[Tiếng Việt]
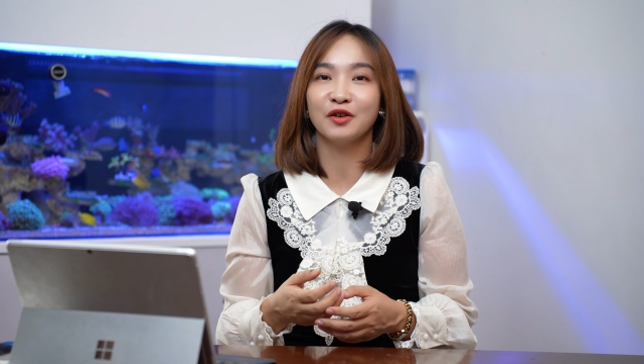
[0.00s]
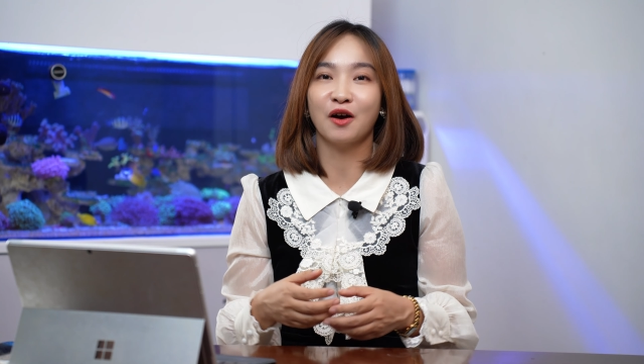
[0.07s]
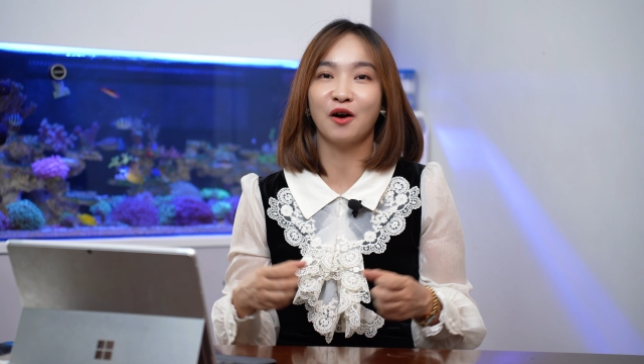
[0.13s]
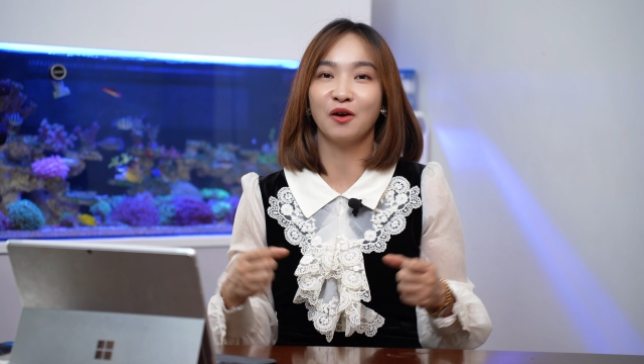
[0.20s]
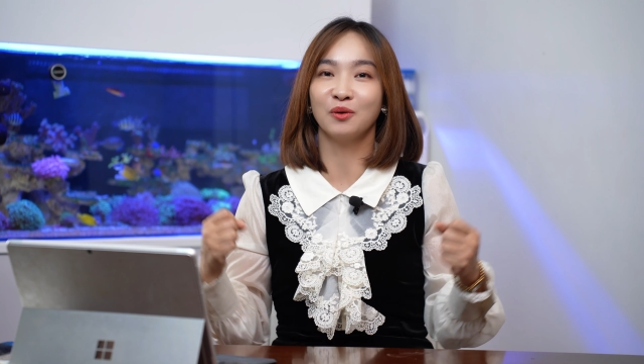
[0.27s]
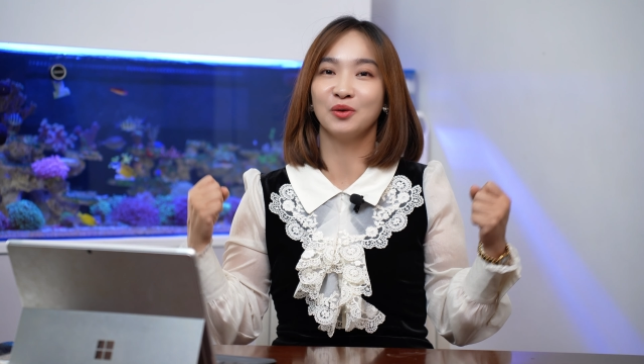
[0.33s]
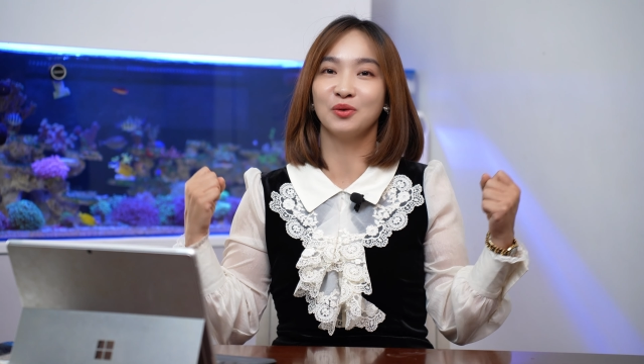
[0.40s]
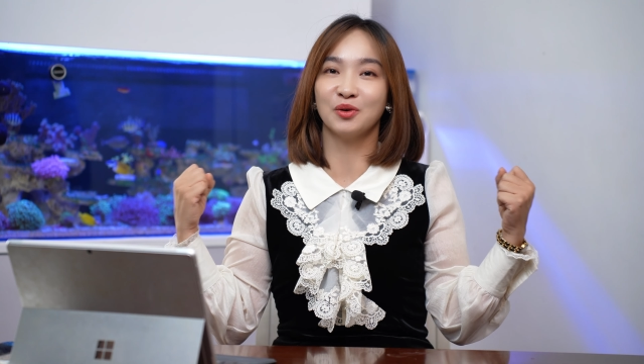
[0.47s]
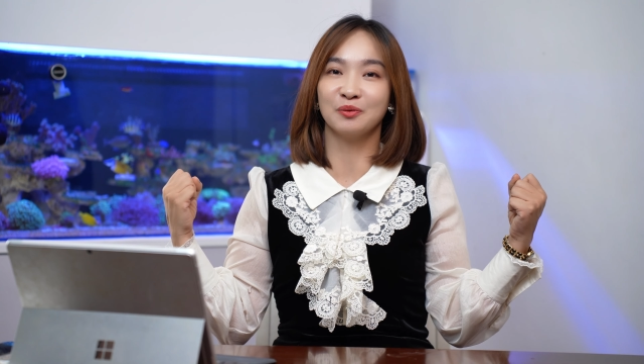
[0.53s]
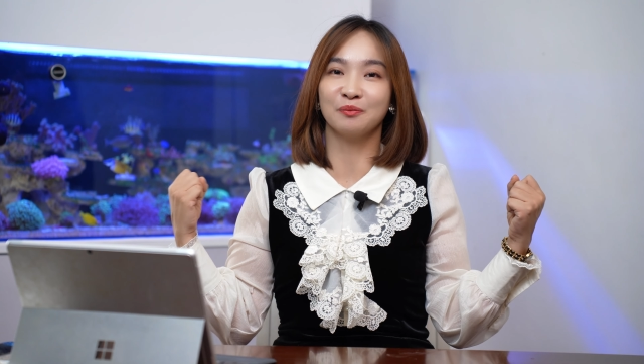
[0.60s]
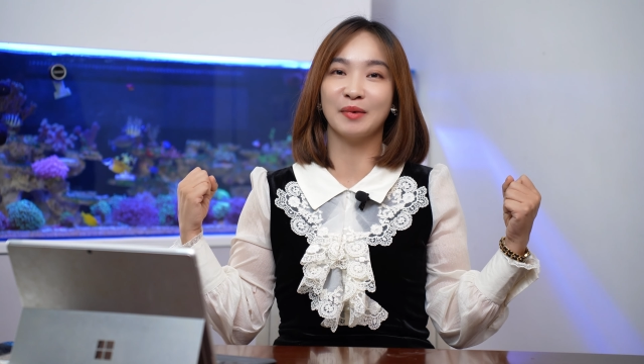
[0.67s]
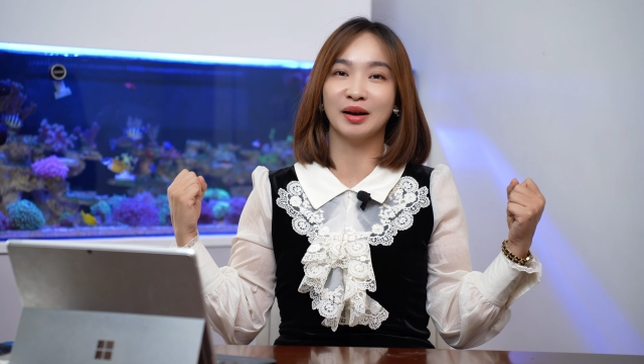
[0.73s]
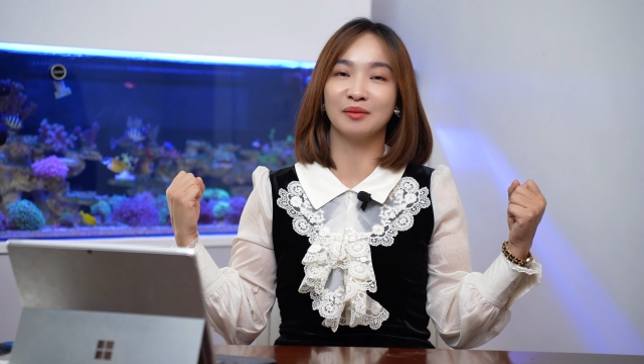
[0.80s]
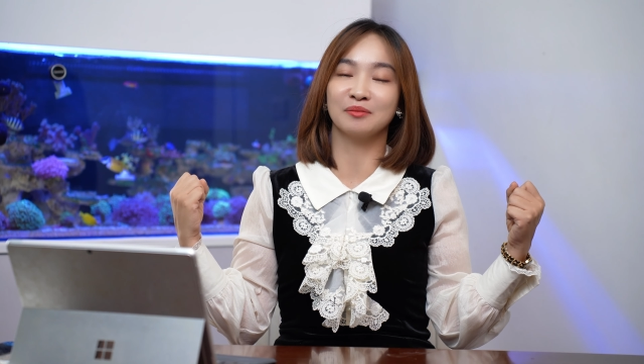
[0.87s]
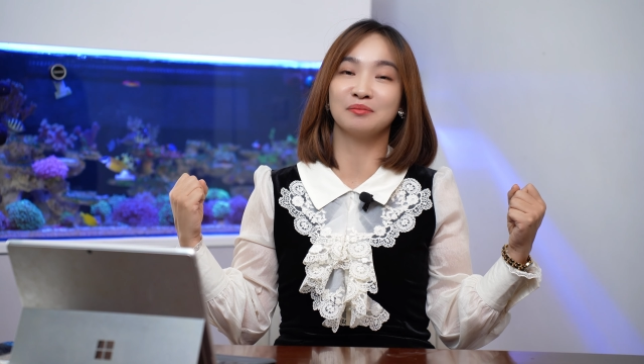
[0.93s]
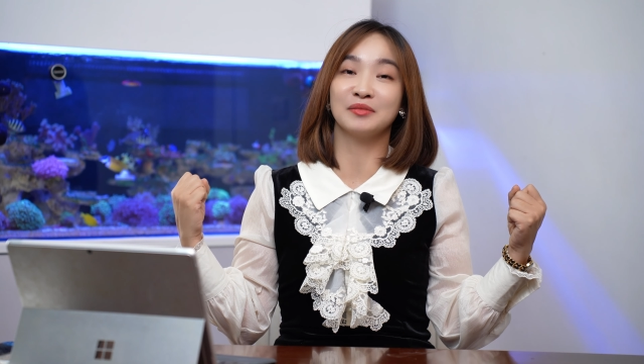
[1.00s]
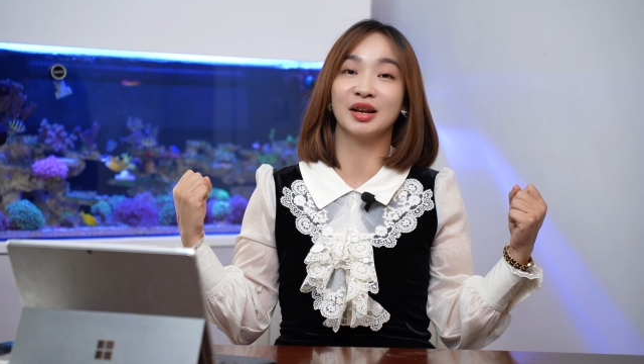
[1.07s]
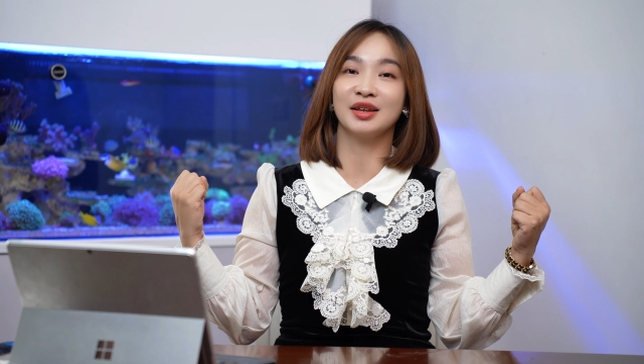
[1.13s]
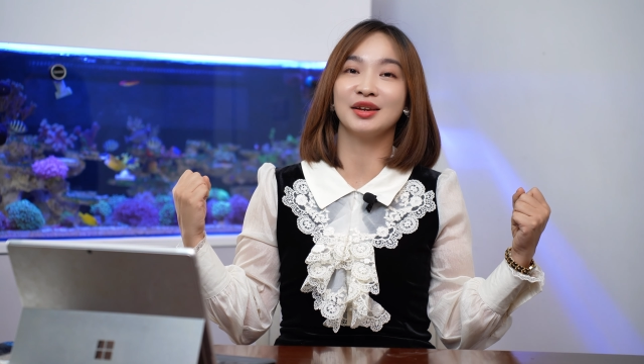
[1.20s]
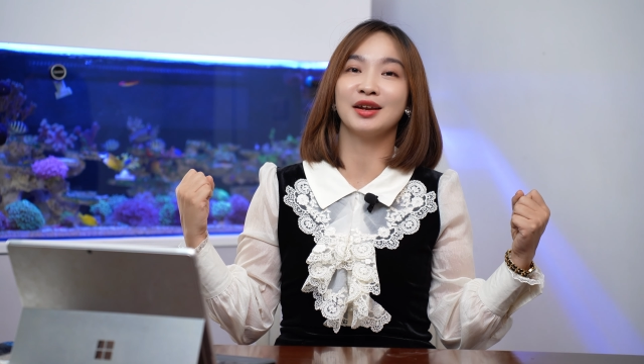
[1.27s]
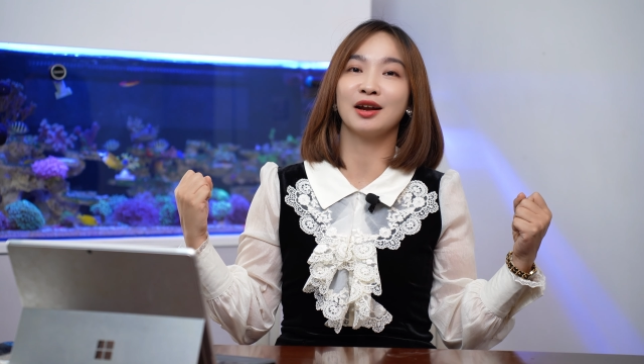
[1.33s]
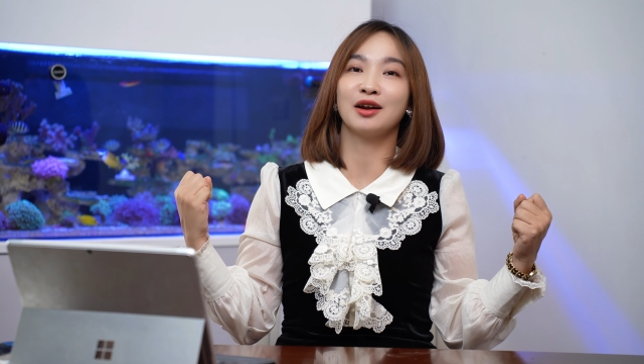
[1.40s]
họ luôn luôn bản bản
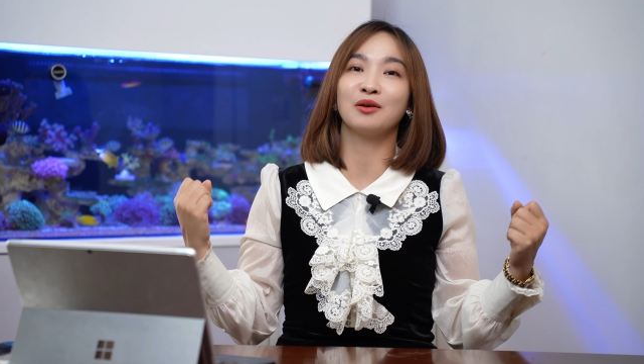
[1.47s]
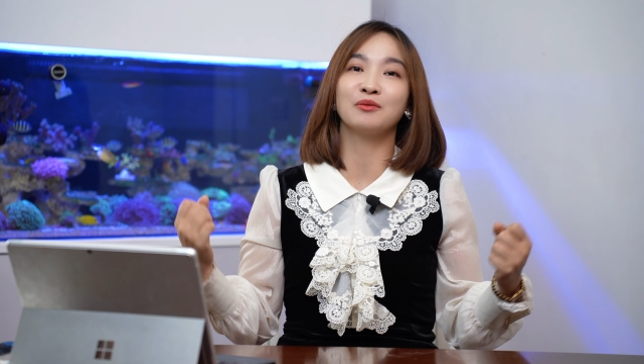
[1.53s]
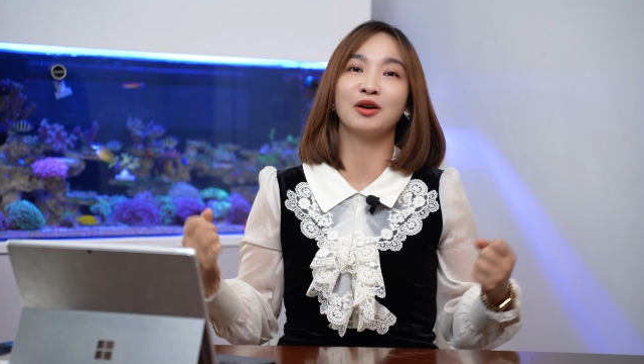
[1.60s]
lĩnh đàn ông